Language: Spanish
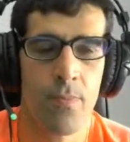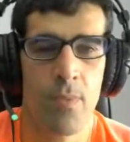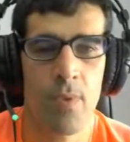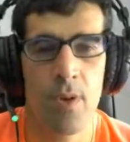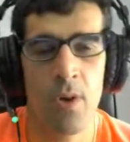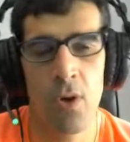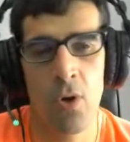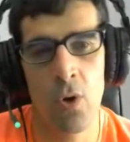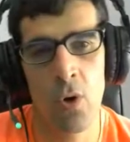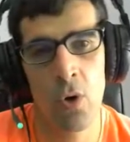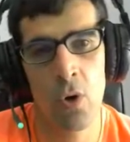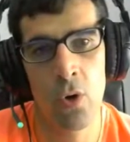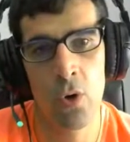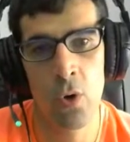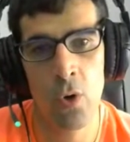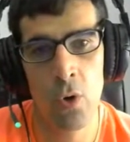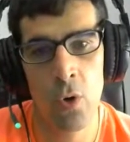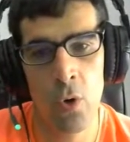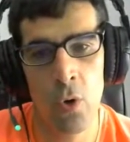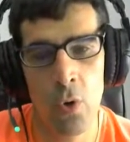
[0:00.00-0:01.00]

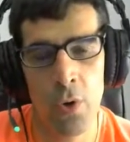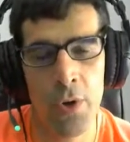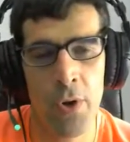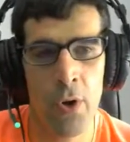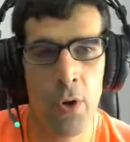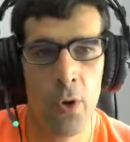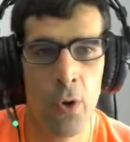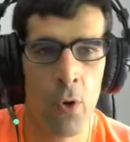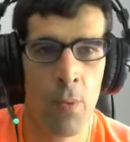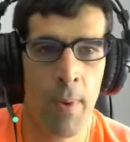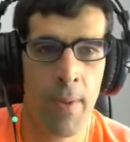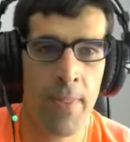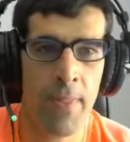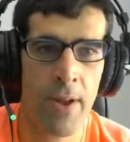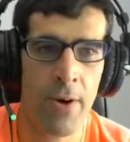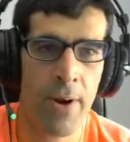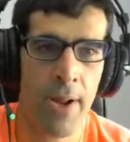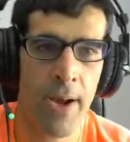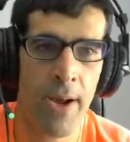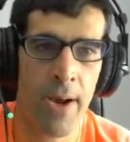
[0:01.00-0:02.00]
lo,
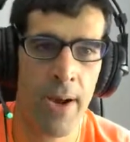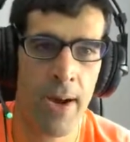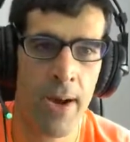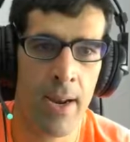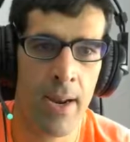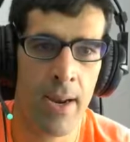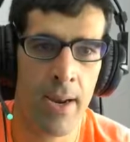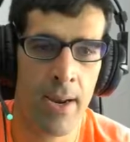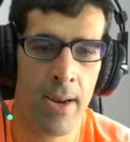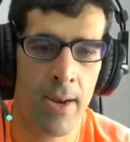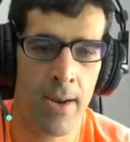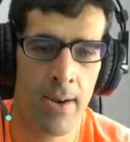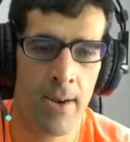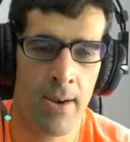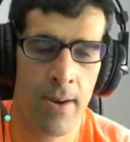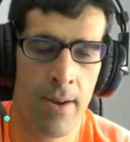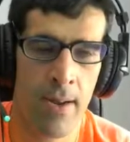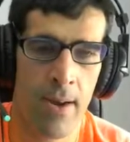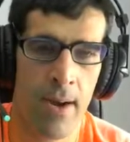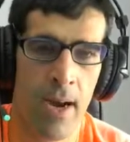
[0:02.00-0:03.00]
mandaron al,
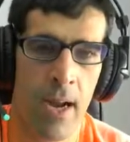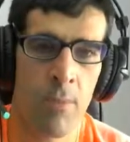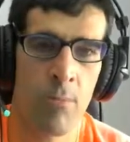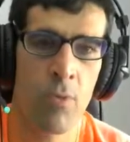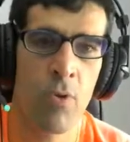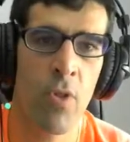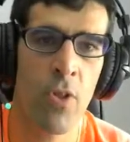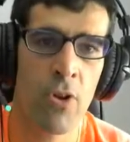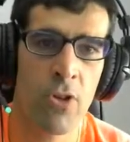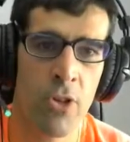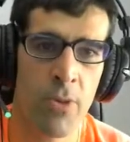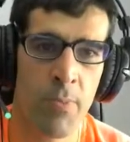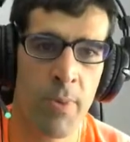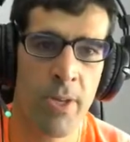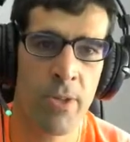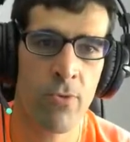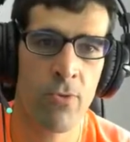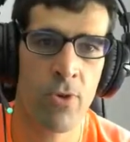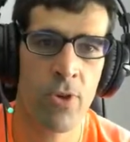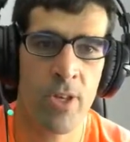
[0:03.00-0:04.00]
mundo de los
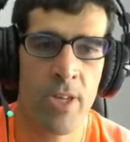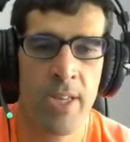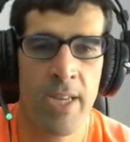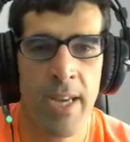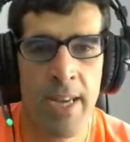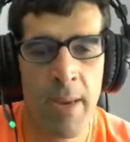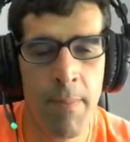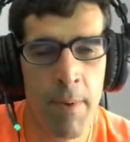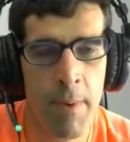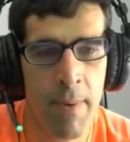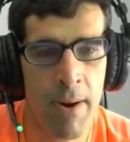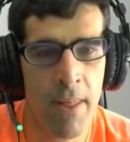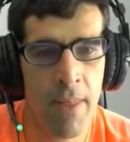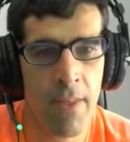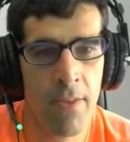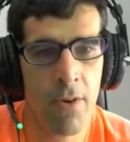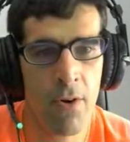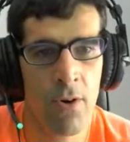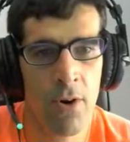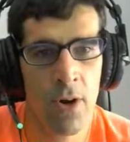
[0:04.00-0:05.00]
espíritus y ahí ha
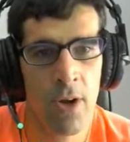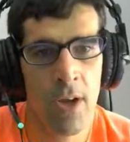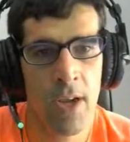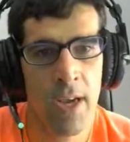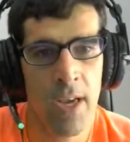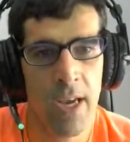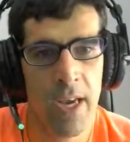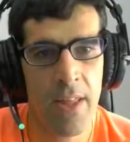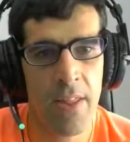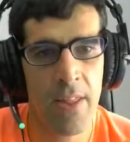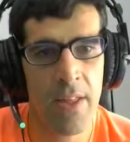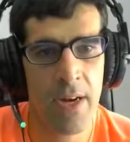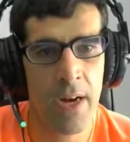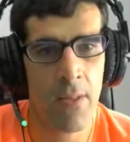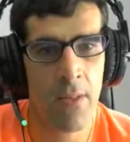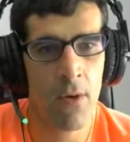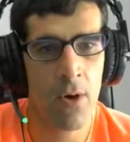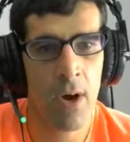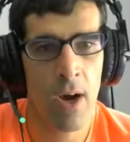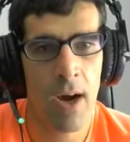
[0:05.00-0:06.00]
permanecido
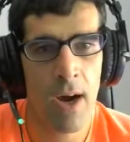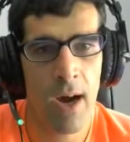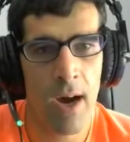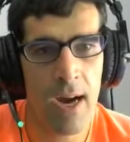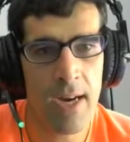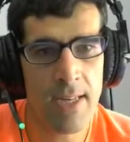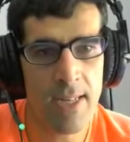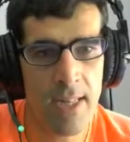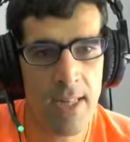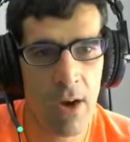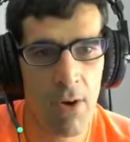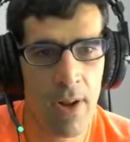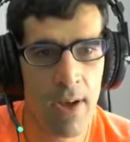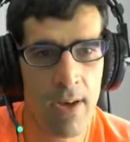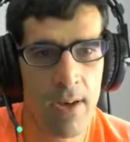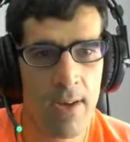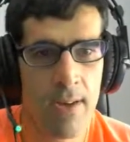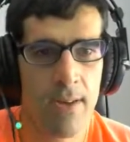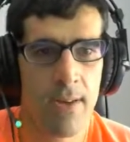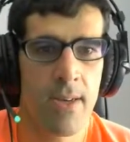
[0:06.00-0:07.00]
encerrado hasta
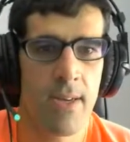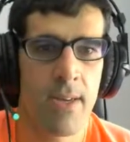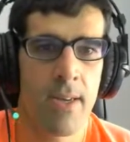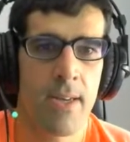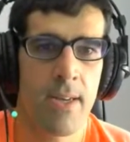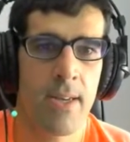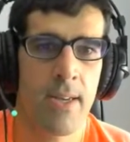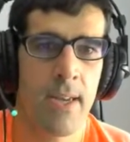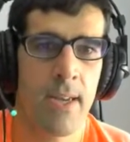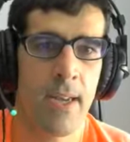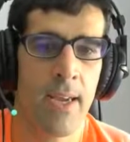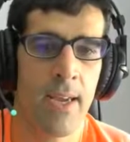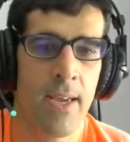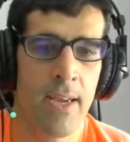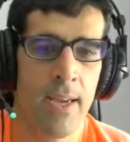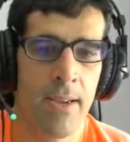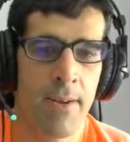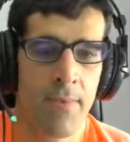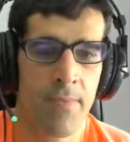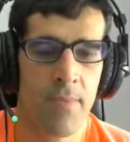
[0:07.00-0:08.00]
ahora
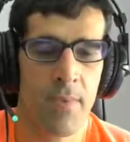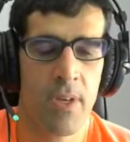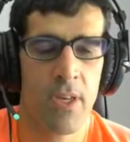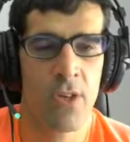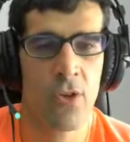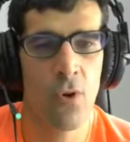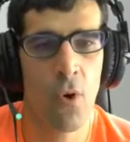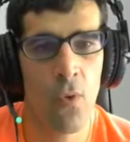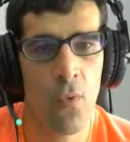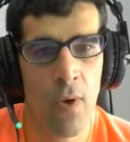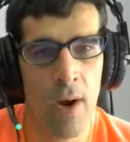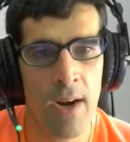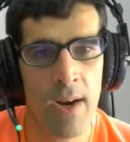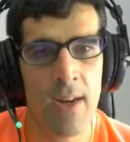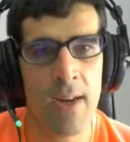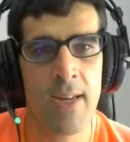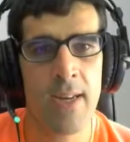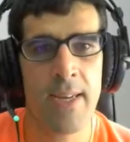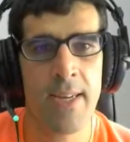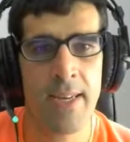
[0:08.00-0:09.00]
que Snowfall
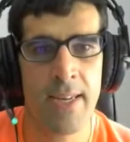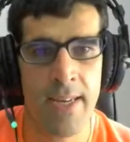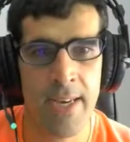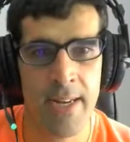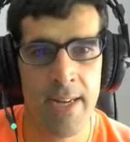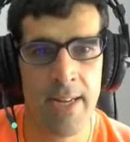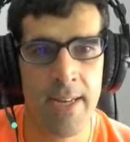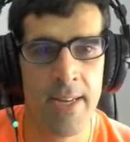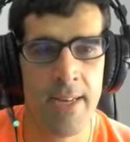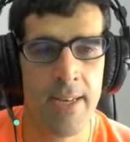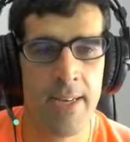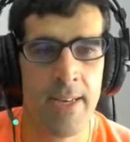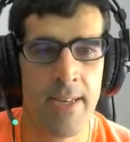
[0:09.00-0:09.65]
quiere